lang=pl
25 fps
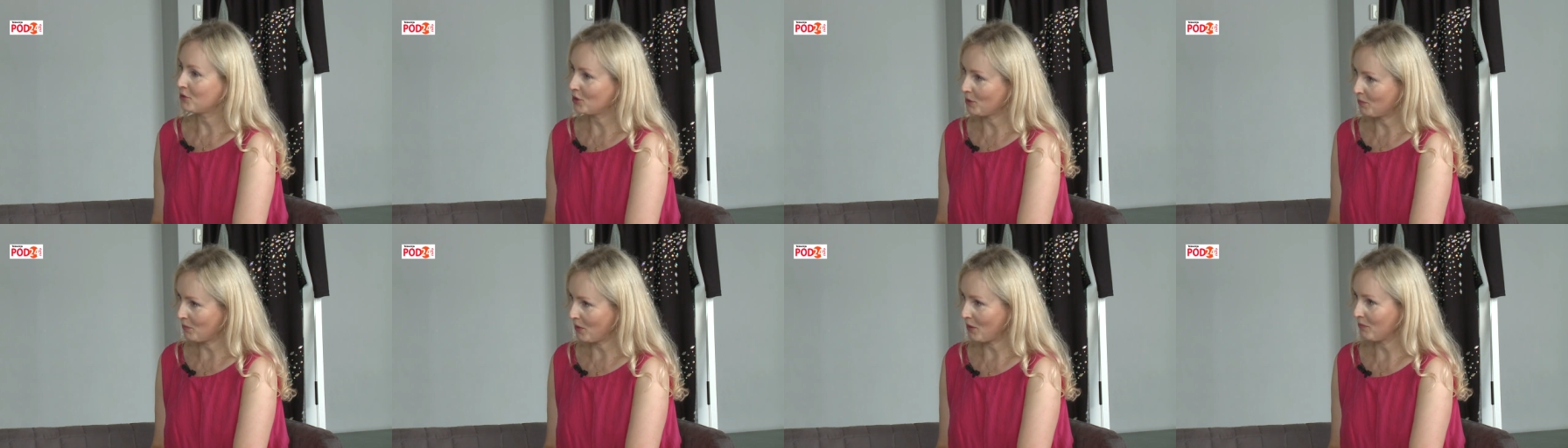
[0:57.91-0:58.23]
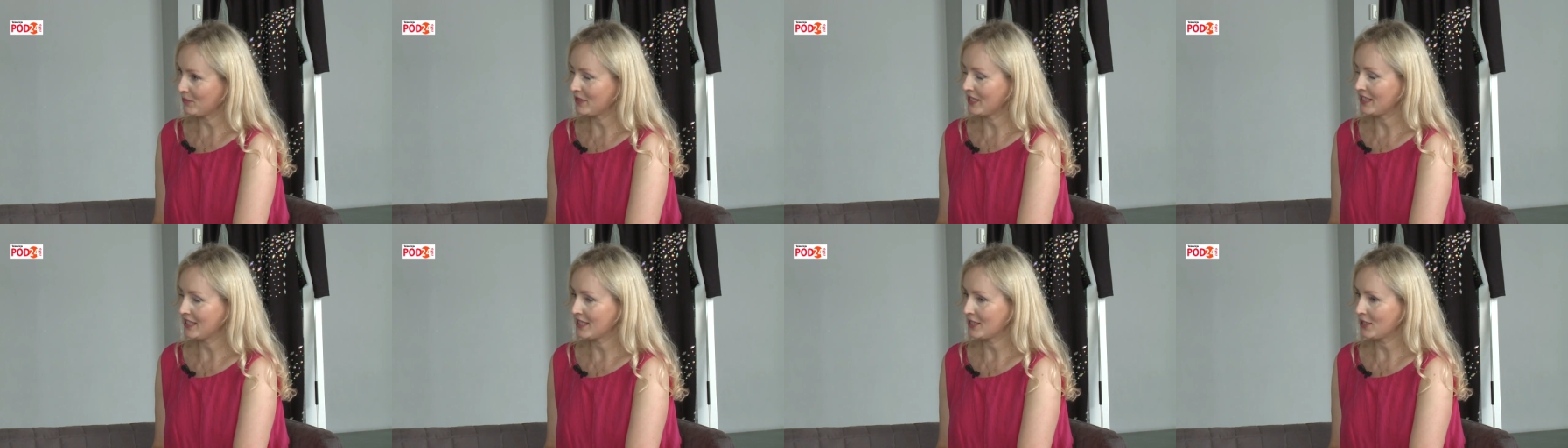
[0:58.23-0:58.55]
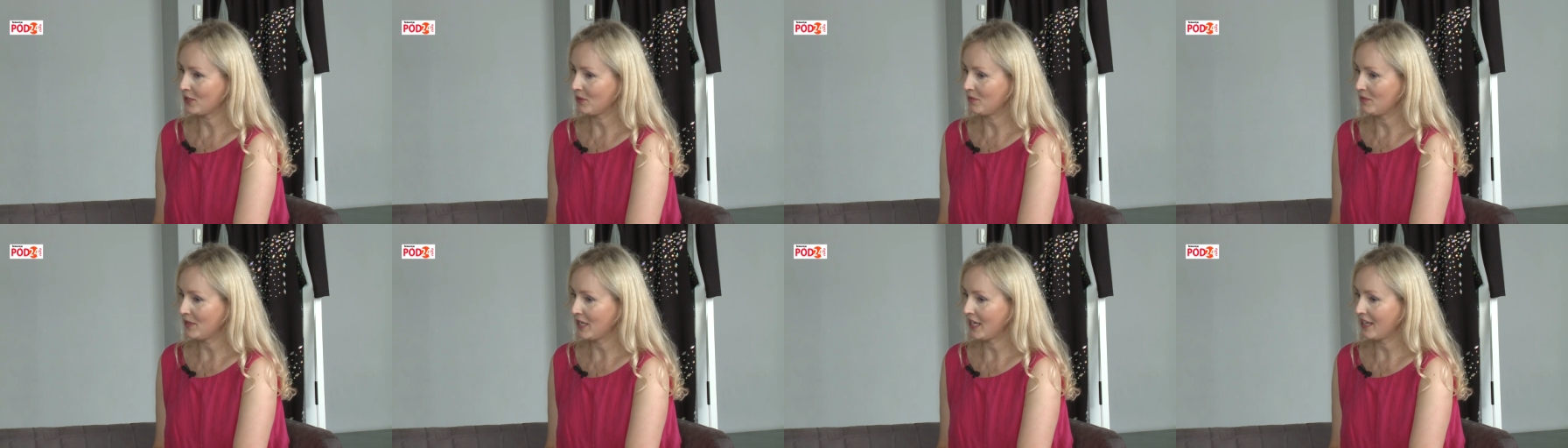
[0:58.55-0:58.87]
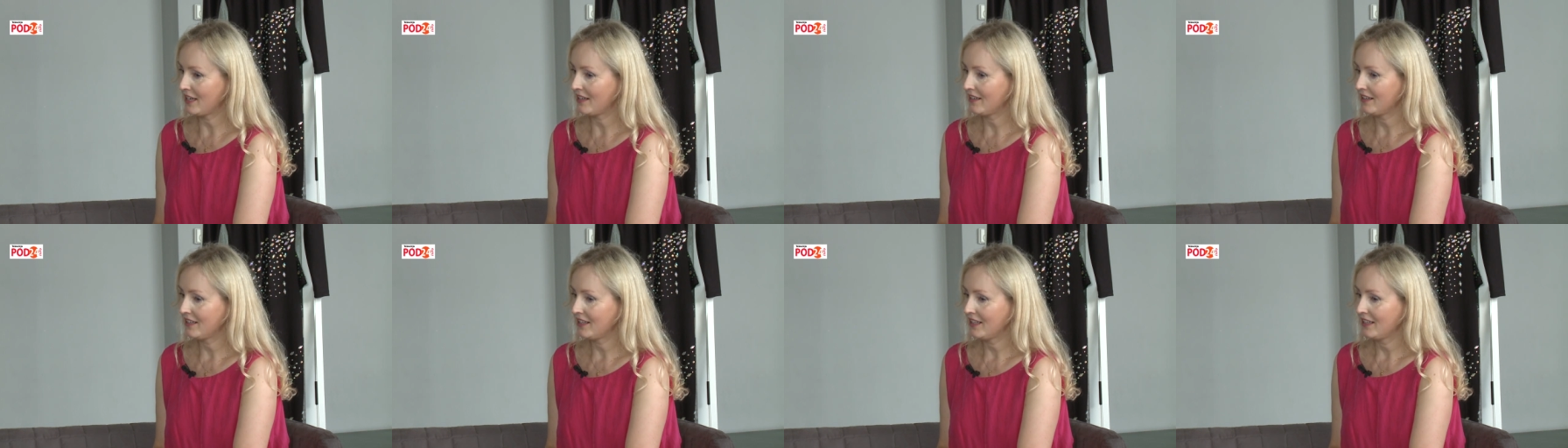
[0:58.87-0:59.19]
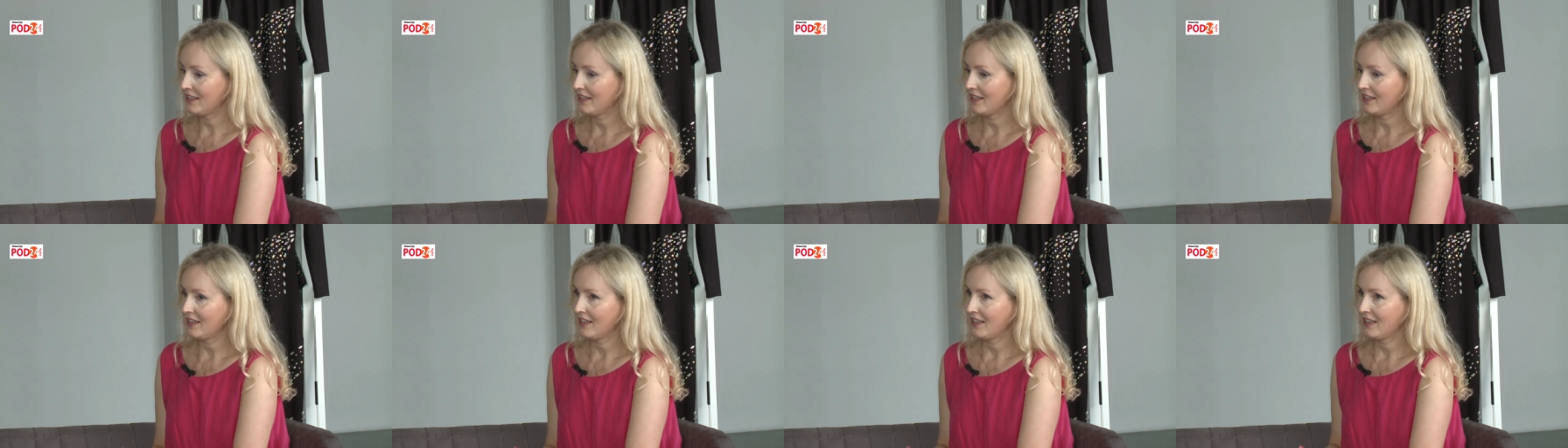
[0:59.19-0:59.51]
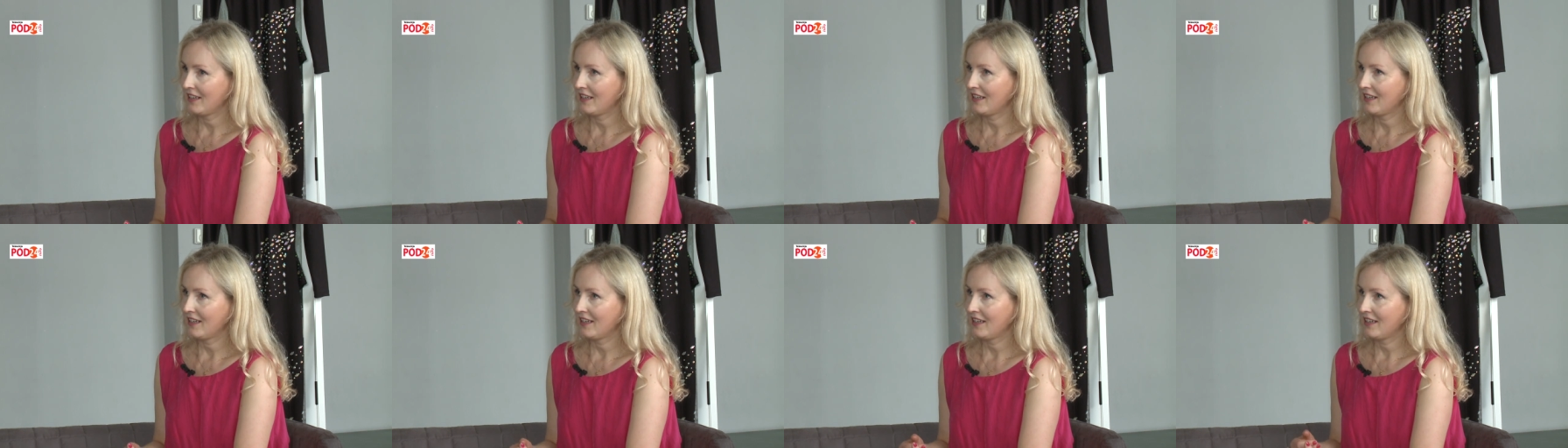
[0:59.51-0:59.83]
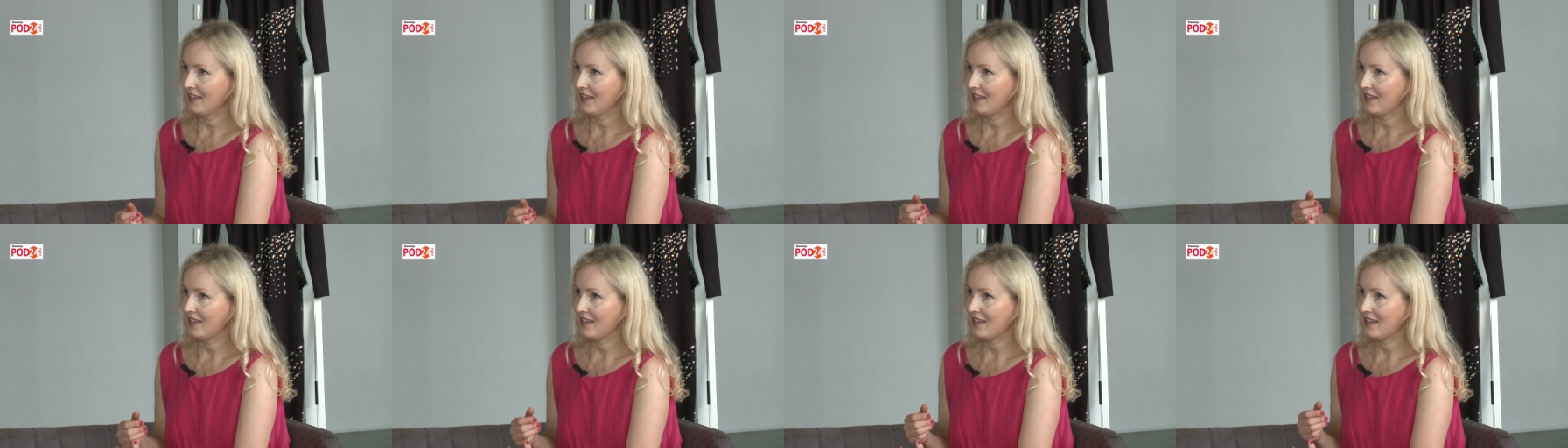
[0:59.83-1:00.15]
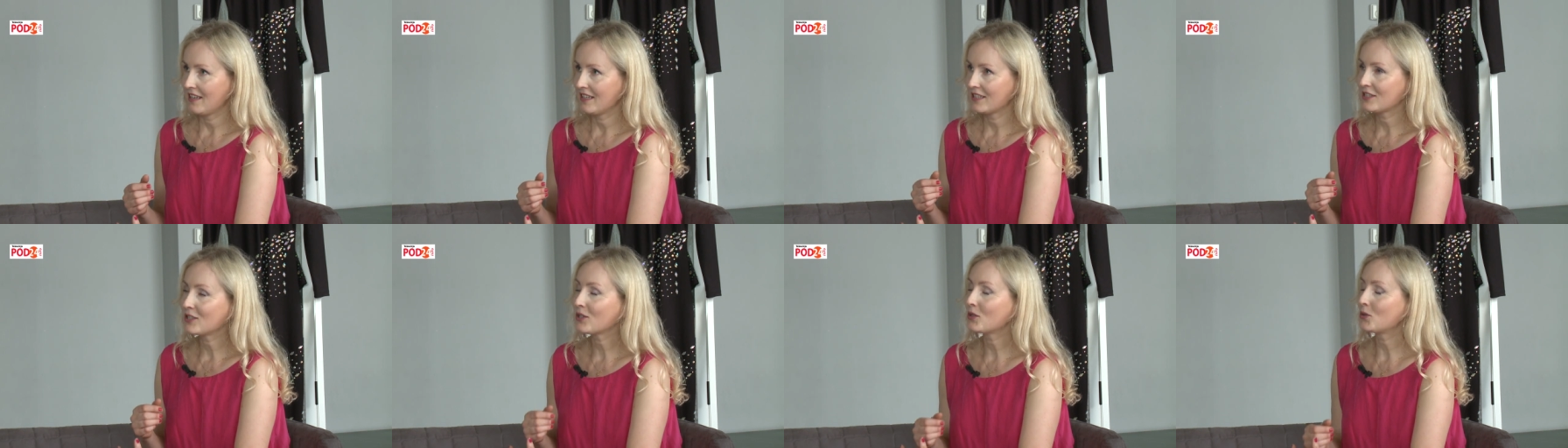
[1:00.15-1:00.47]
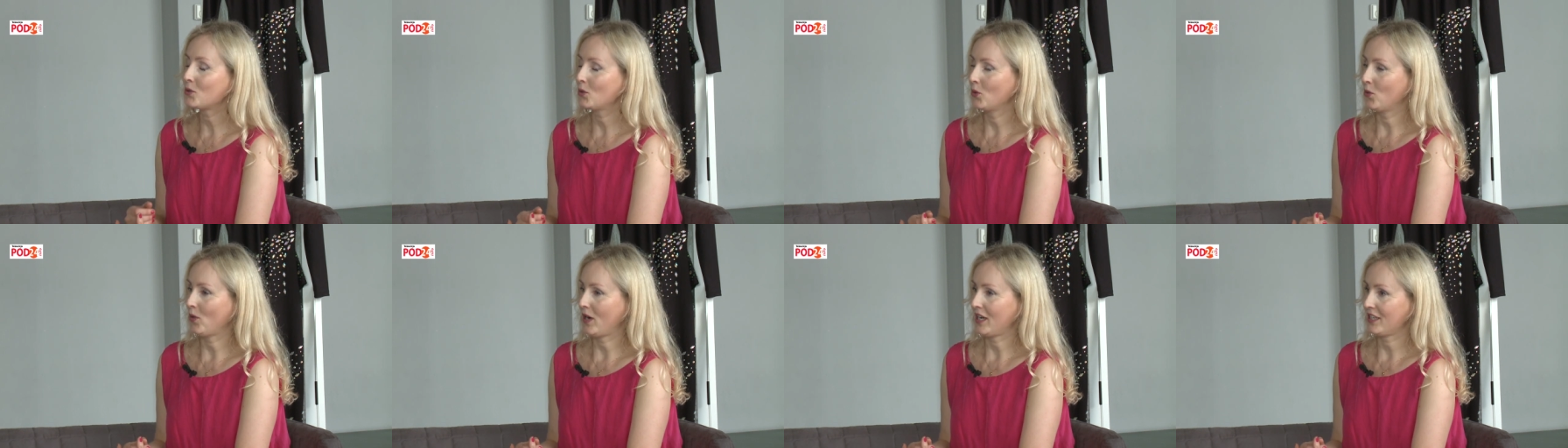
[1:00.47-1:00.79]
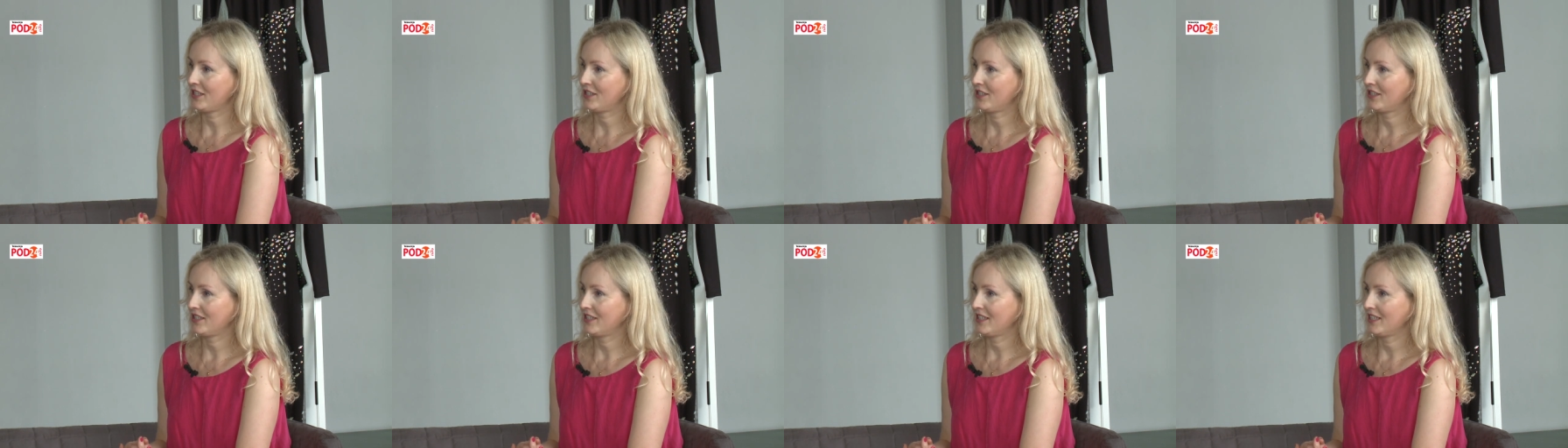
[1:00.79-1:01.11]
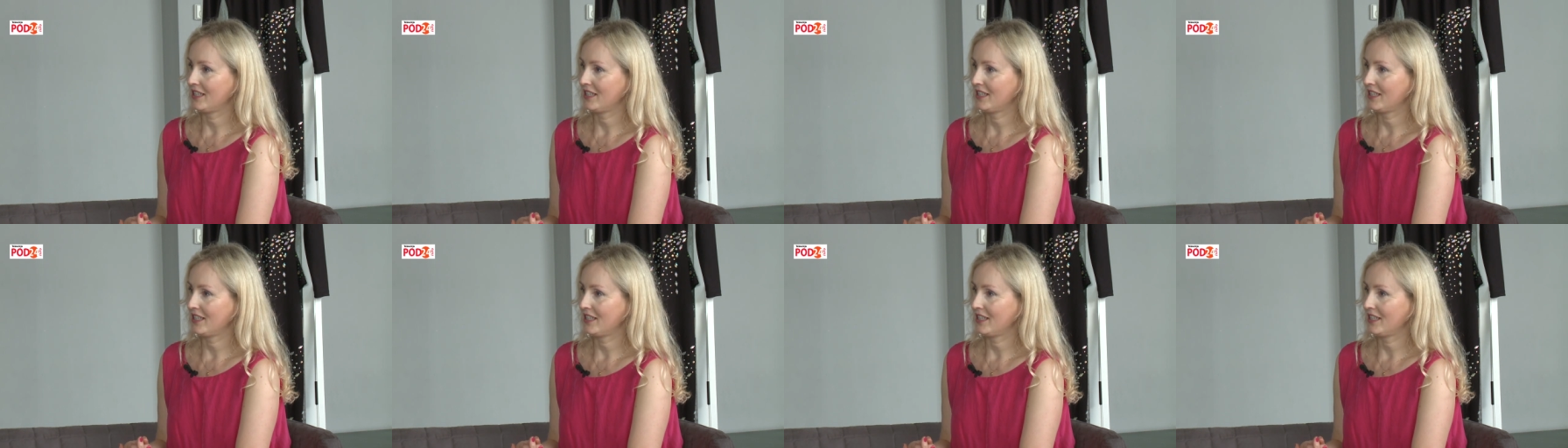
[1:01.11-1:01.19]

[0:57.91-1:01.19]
przypomnieć sobie, co czułaś